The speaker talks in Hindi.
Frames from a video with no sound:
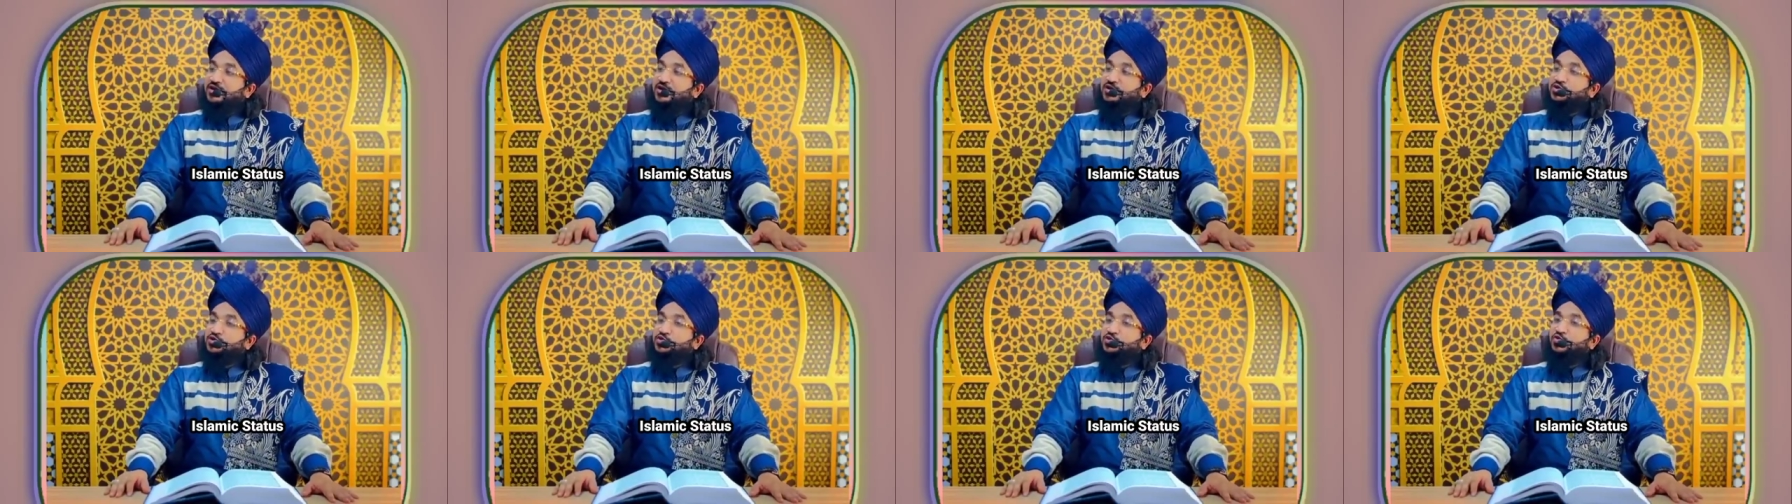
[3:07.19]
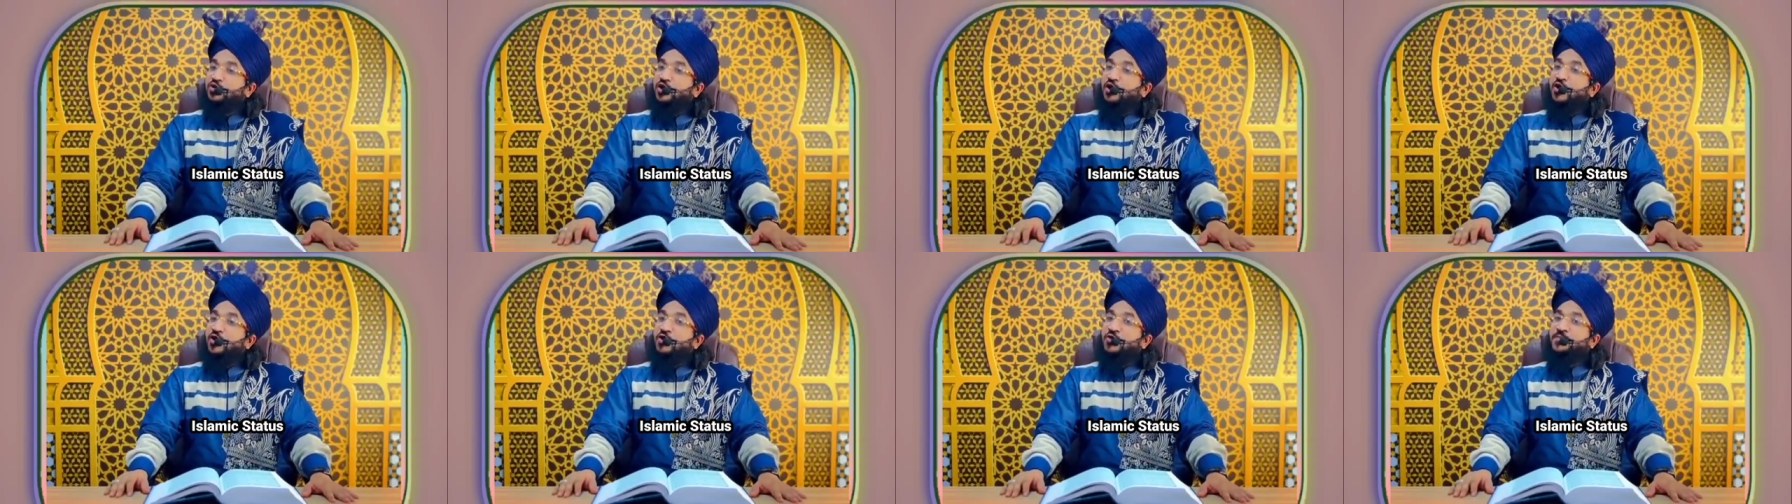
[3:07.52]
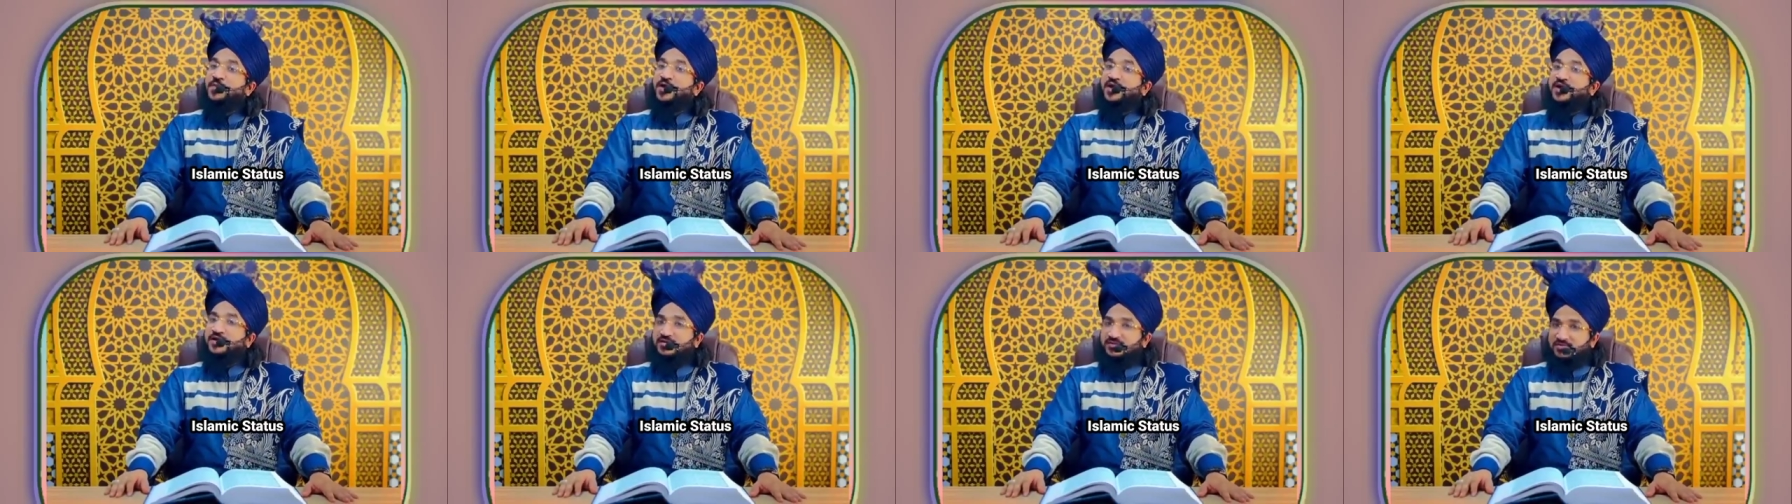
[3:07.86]

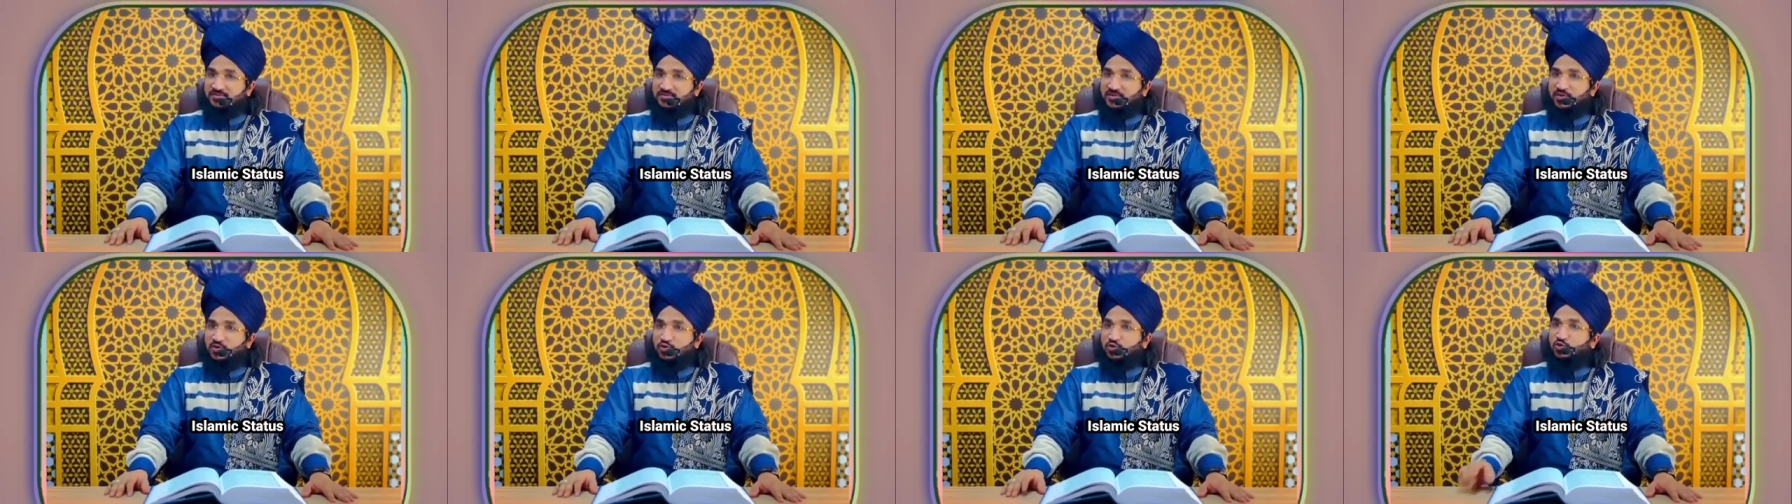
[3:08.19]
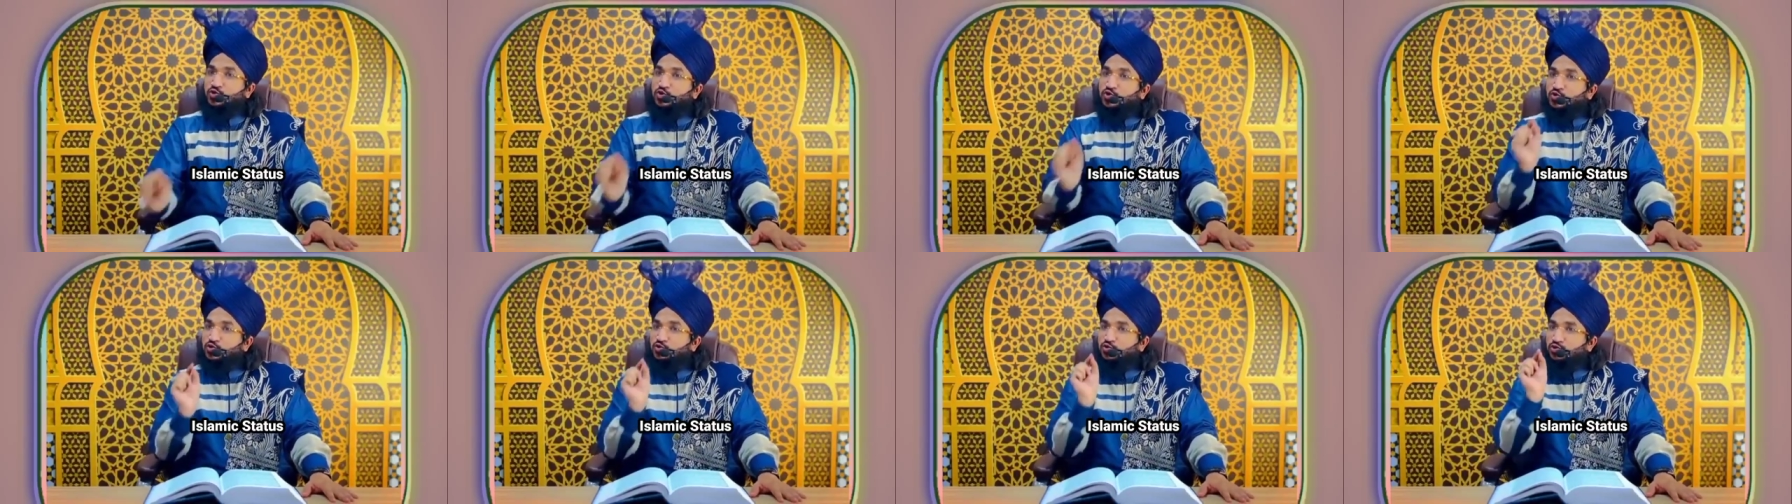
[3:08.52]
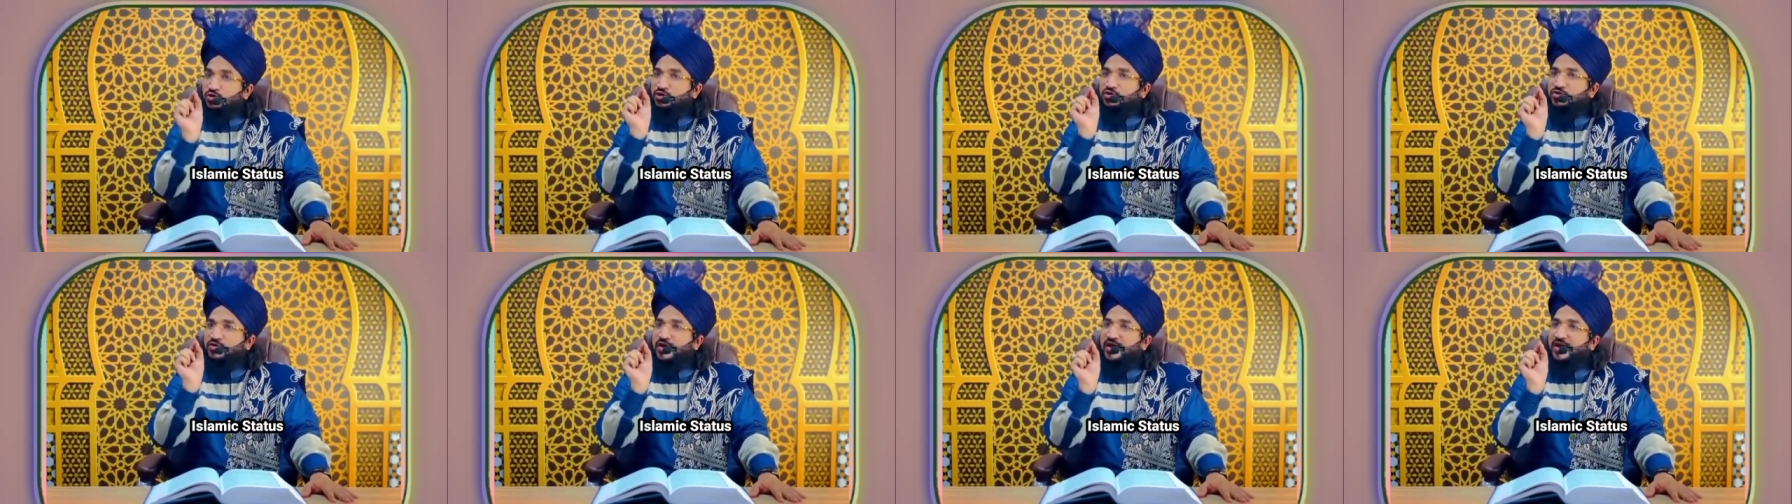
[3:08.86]
रसूलों पर
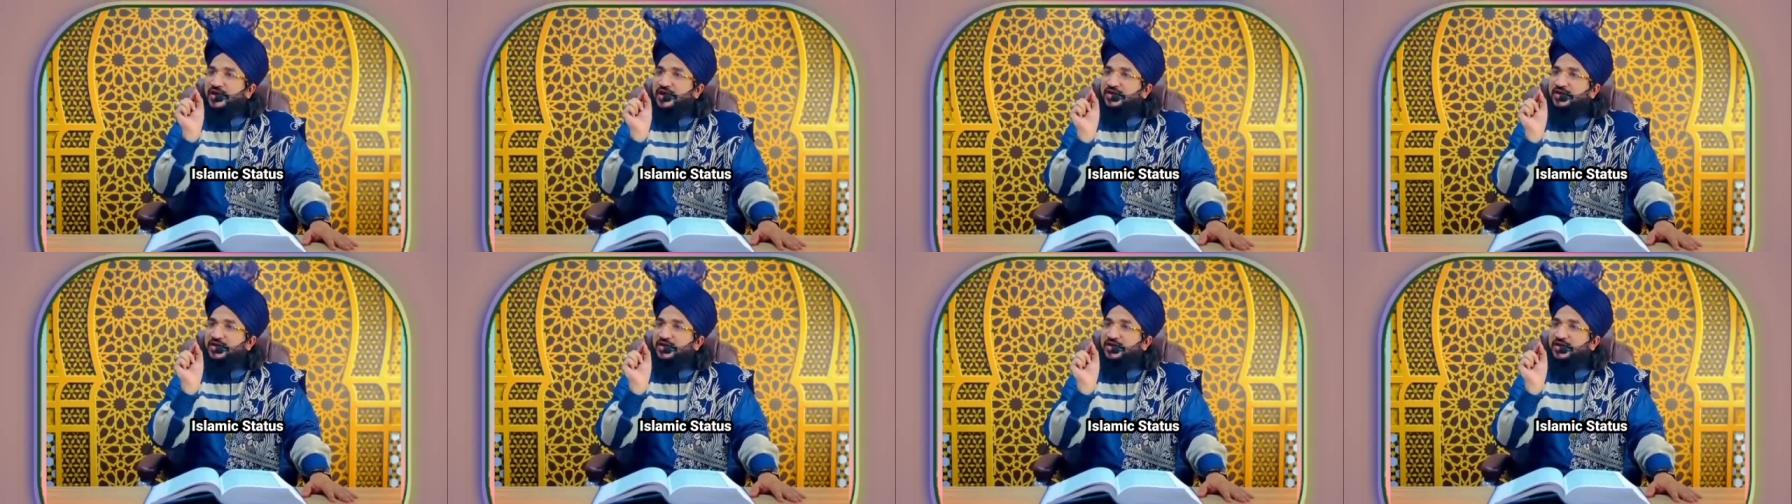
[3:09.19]
रसूल जो